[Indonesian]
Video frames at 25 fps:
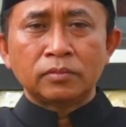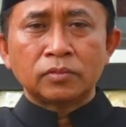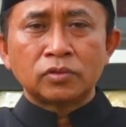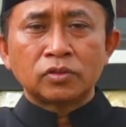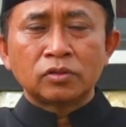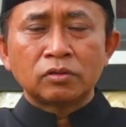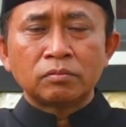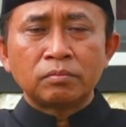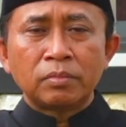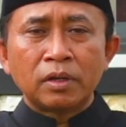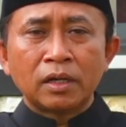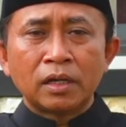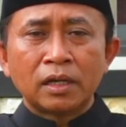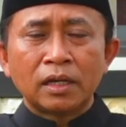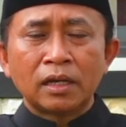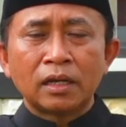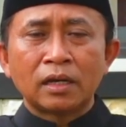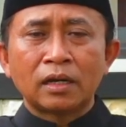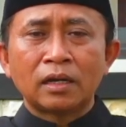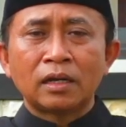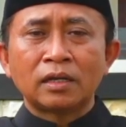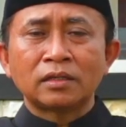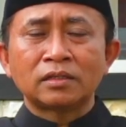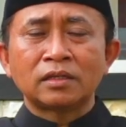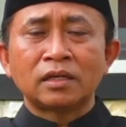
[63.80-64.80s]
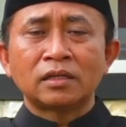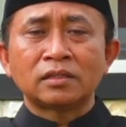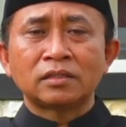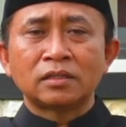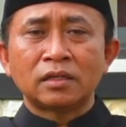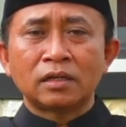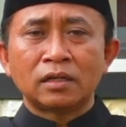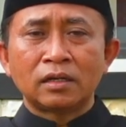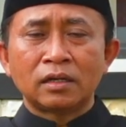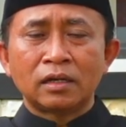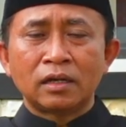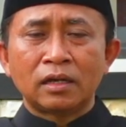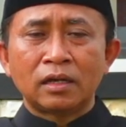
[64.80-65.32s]
sebagai rasa
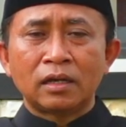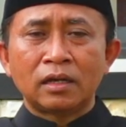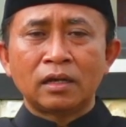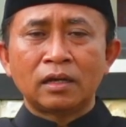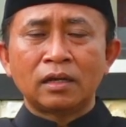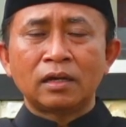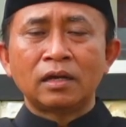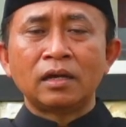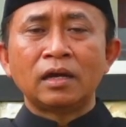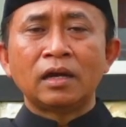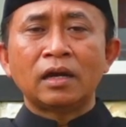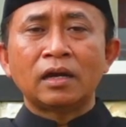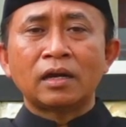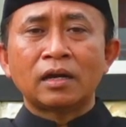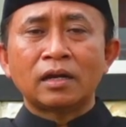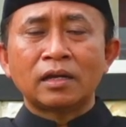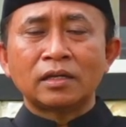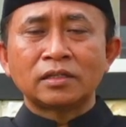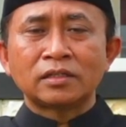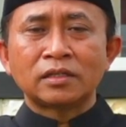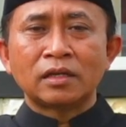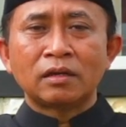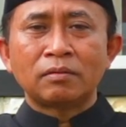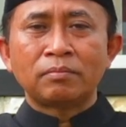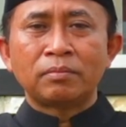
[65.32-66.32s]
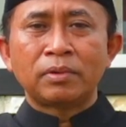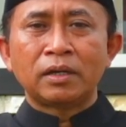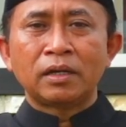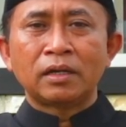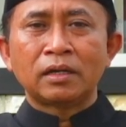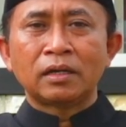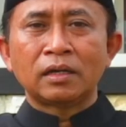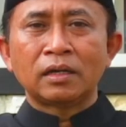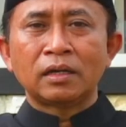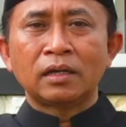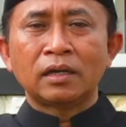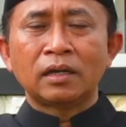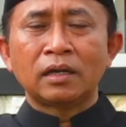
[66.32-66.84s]
senang, rasa
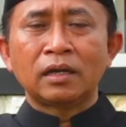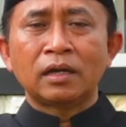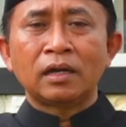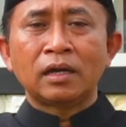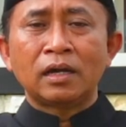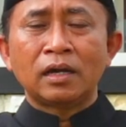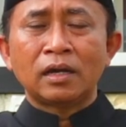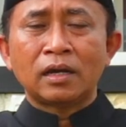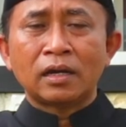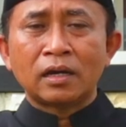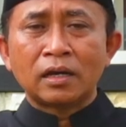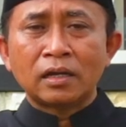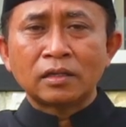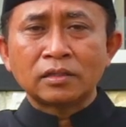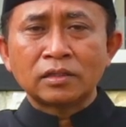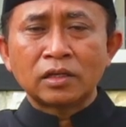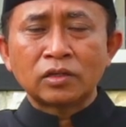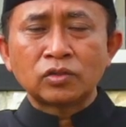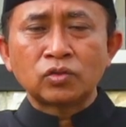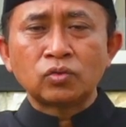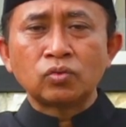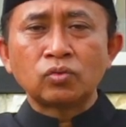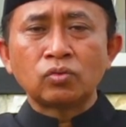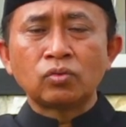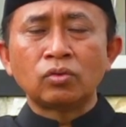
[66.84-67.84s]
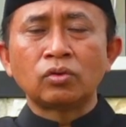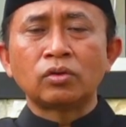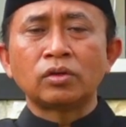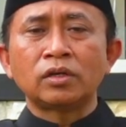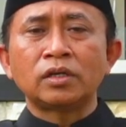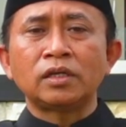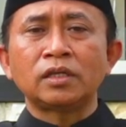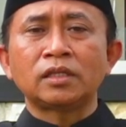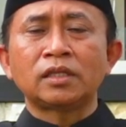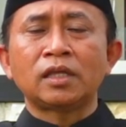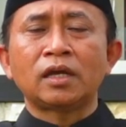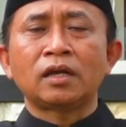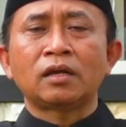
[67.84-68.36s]
bangga, rasa syukur
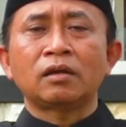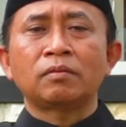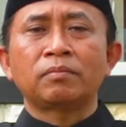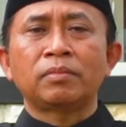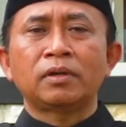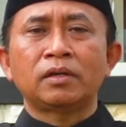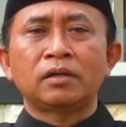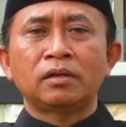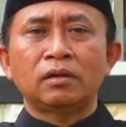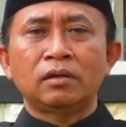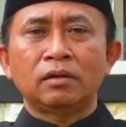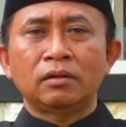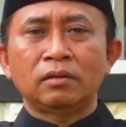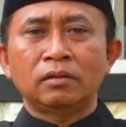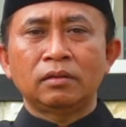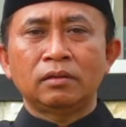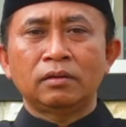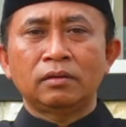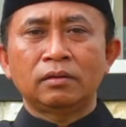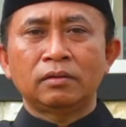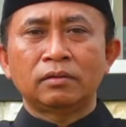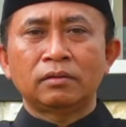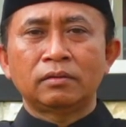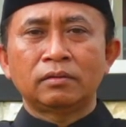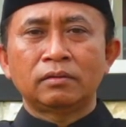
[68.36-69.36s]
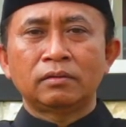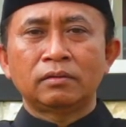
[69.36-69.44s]
kita kepada Allah.